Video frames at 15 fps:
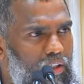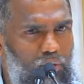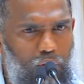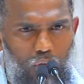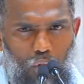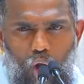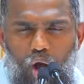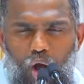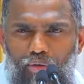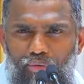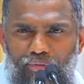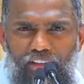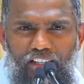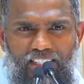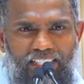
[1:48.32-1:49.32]
ஸ்ட்ராங்
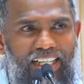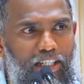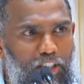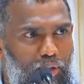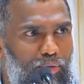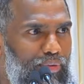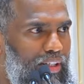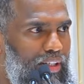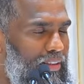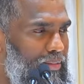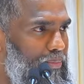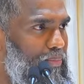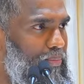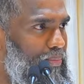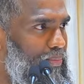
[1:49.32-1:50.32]
ஃபீலிங் நெகட்டிவ் ஃபீலிங்
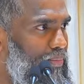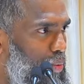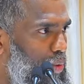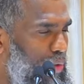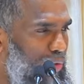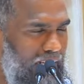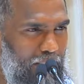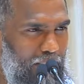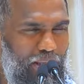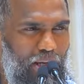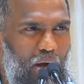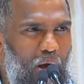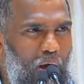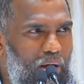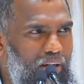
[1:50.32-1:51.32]
ஒரு
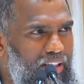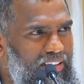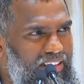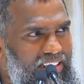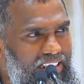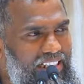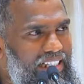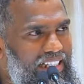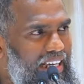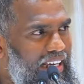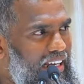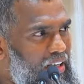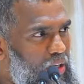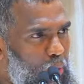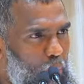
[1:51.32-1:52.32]
வலிமையான தீய
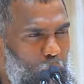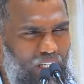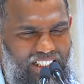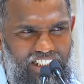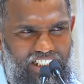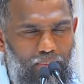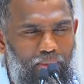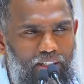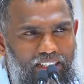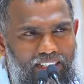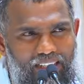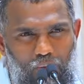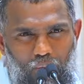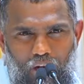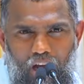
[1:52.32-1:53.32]
உணர்ச்சி
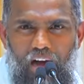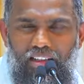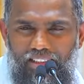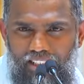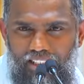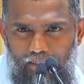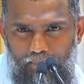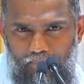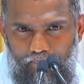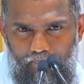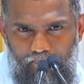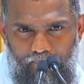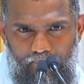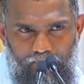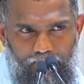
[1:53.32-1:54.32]
மிக்க ஒரு ஆசை
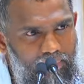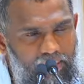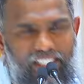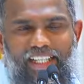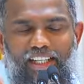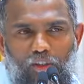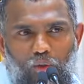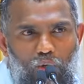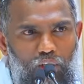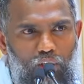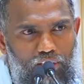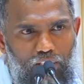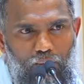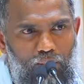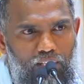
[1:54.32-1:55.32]
தீய
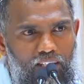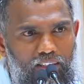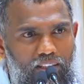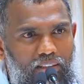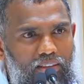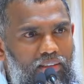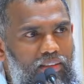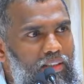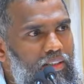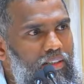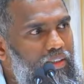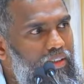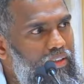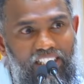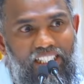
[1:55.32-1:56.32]
நோக்கத்தை உடையது
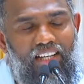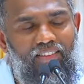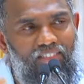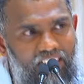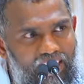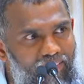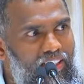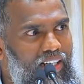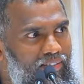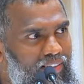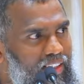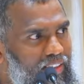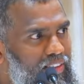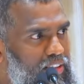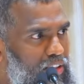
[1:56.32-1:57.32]
தீய விளைவுகளை
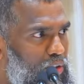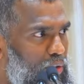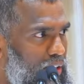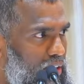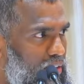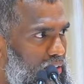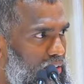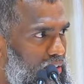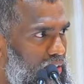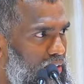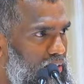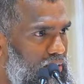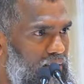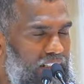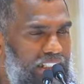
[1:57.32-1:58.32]
வருவிக்கக்கூடியது
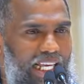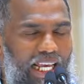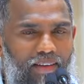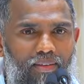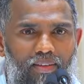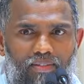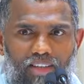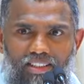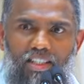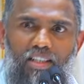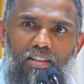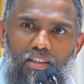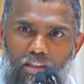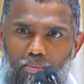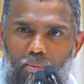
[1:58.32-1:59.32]
தேவ
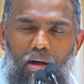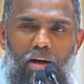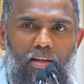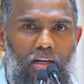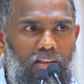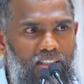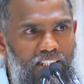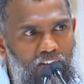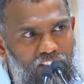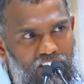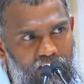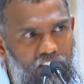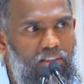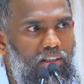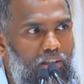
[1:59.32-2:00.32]
வசனத்துக்கு மாறானது தேவ
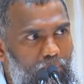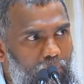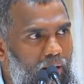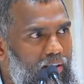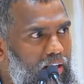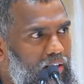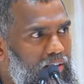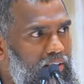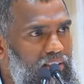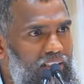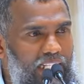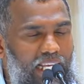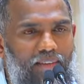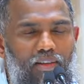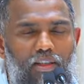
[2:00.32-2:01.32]
சித்தத்துக்கு மாறானது
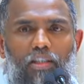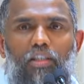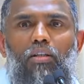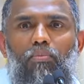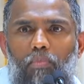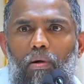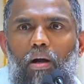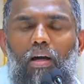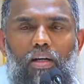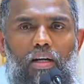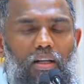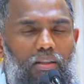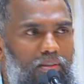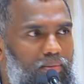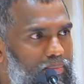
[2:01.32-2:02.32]
தேவனுக்கு
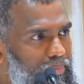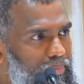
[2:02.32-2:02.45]
மாறானது